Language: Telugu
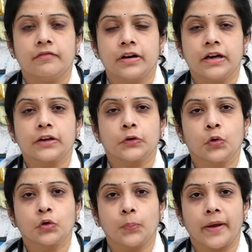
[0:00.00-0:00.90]
వరల్డ్
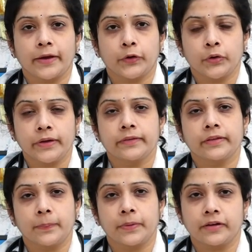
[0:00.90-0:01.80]
నో టొబాకో డే
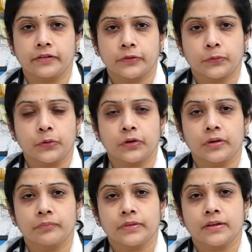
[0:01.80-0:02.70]
సెలబ్రేట్ చేసుకుంటున్నాం